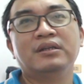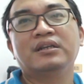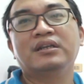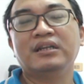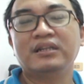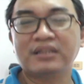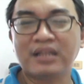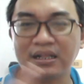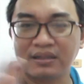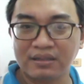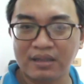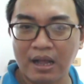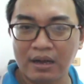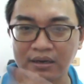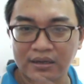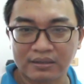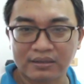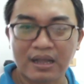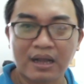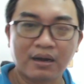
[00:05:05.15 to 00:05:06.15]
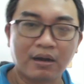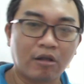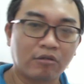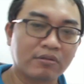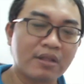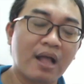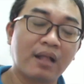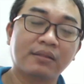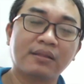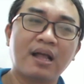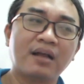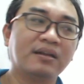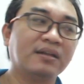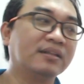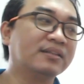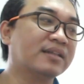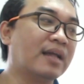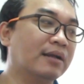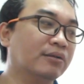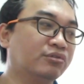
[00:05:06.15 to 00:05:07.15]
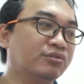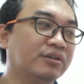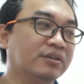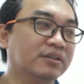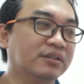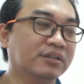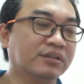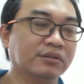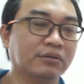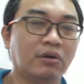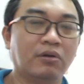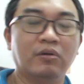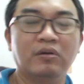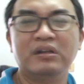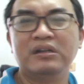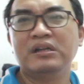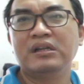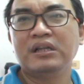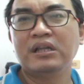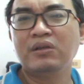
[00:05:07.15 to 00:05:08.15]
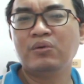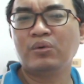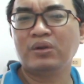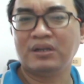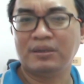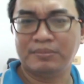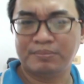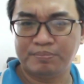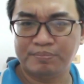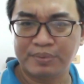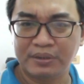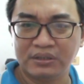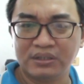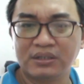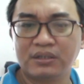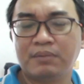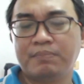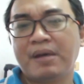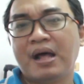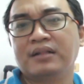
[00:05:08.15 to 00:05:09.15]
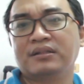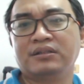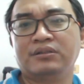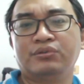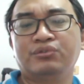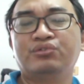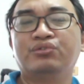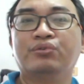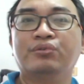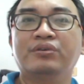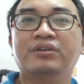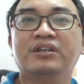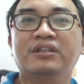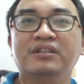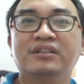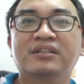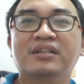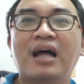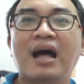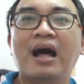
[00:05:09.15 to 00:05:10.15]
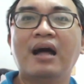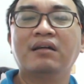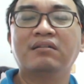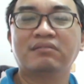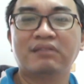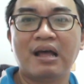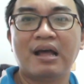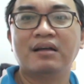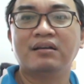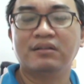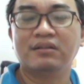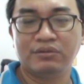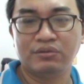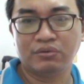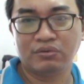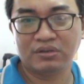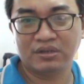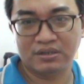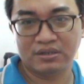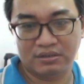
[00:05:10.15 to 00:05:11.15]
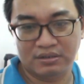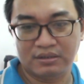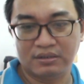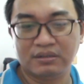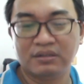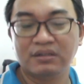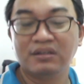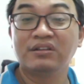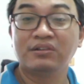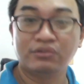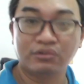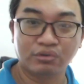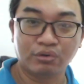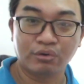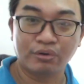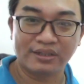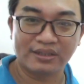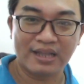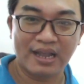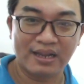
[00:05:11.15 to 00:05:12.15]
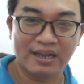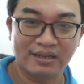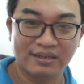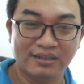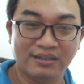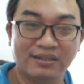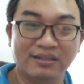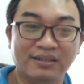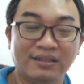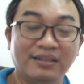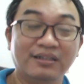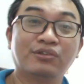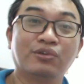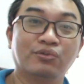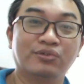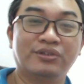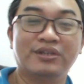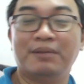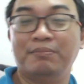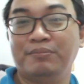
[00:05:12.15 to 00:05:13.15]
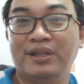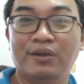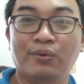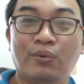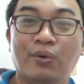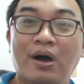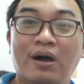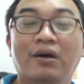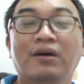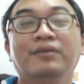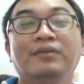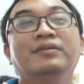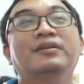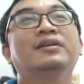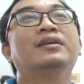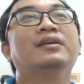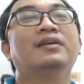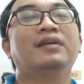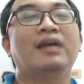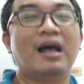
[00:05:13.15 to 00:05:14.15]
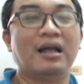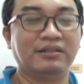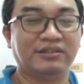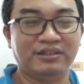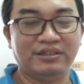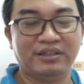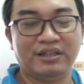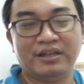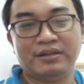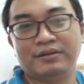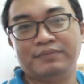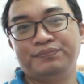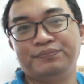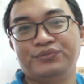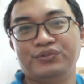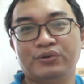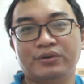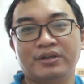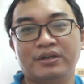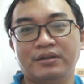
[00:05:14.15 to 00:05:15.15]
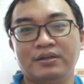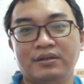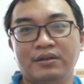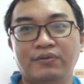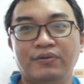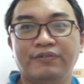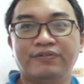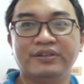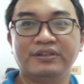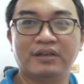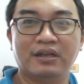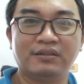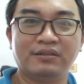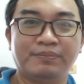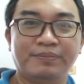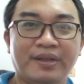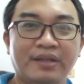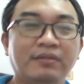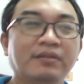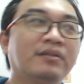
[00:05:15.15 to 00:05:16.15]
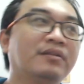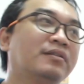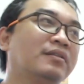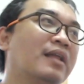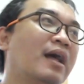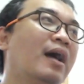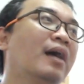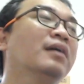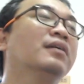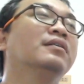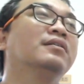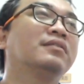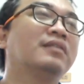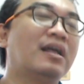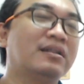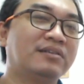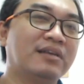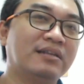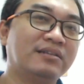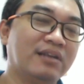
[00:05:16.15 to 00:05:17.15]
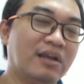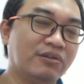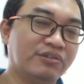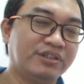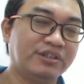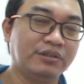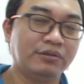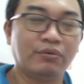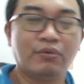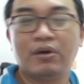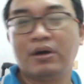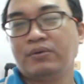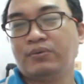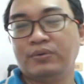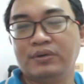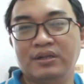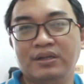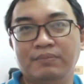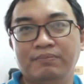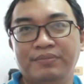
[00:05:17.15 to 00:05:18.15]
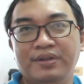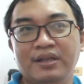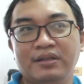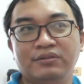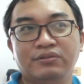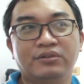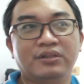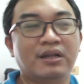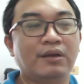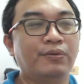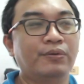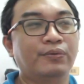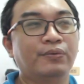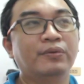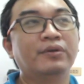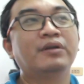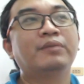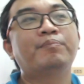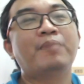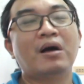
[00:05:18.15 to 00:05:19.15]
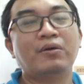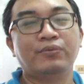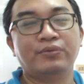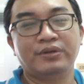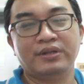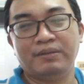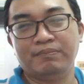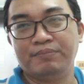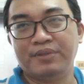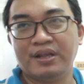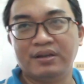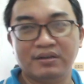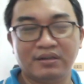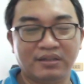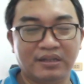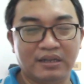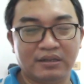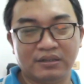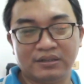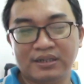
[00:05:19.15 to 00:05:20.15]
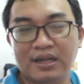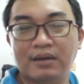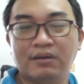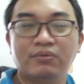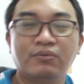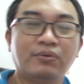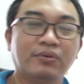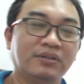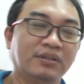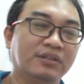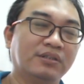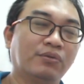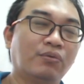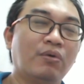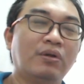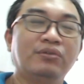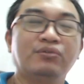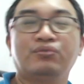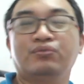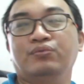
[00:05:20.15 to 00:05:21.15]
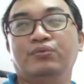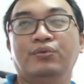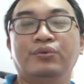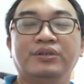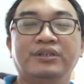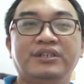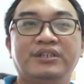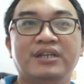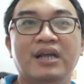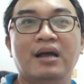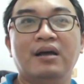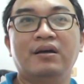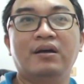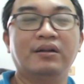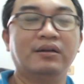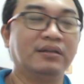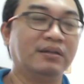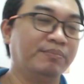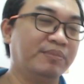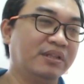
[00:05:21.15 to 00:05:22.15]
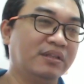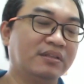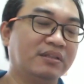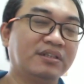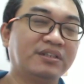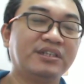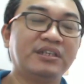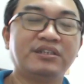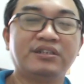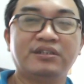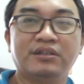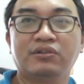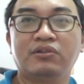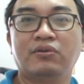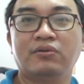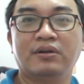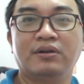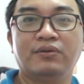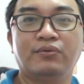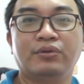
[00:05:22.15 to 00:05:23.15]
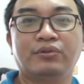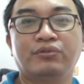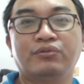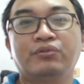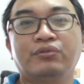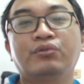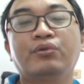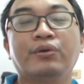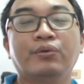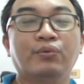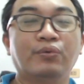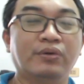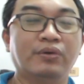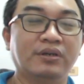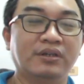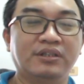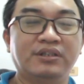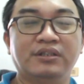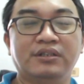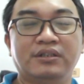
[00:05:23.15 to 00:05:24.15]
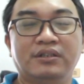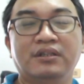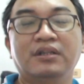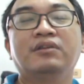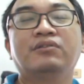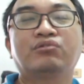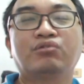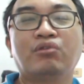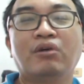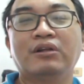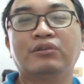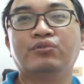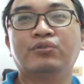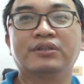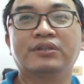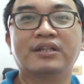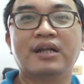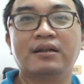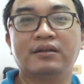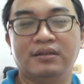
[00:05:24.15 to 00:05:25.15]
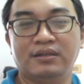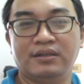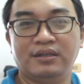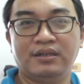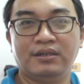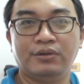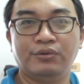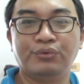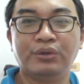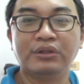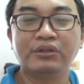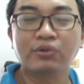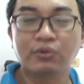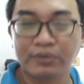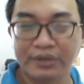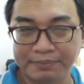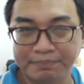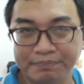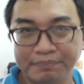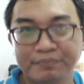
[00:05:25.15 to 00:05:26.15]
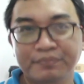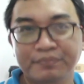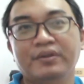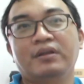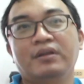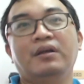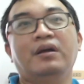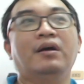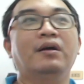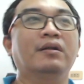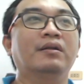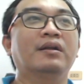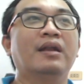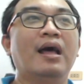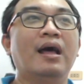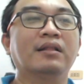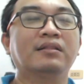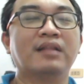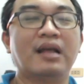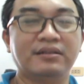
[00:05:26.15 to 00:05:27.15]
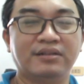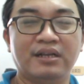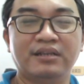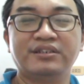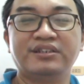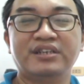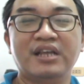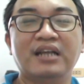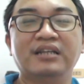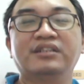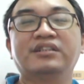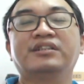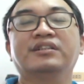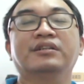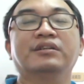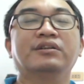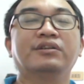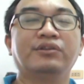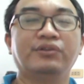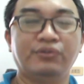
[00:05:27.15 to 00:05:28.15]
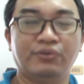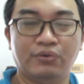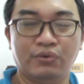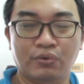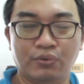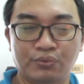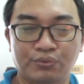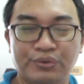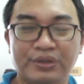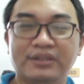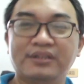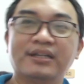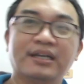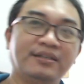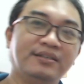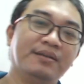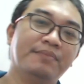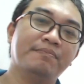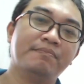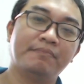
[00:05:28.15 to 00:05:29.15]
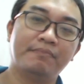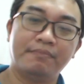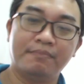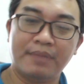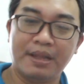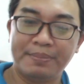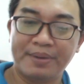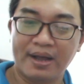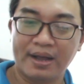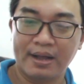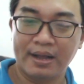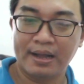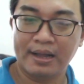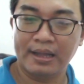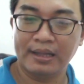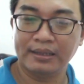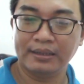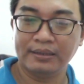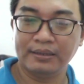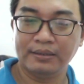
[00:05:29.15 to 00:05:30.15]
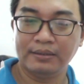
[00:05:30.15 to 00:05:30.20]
一旦当你当老大，当你掌权的时候，因为你本身的八字就很差，那很有可能就会带领你走向灭亡哦。啊，今天呢就跟各位分享到这边啊。大家只要喜欢我的影片，就在我帮我影片呢点个赞，或者是关注我一下啊！你们的这些行动呢，会对我呢是创作上的一个原动力，啊啊！大家下一次有缘再见，拜拜。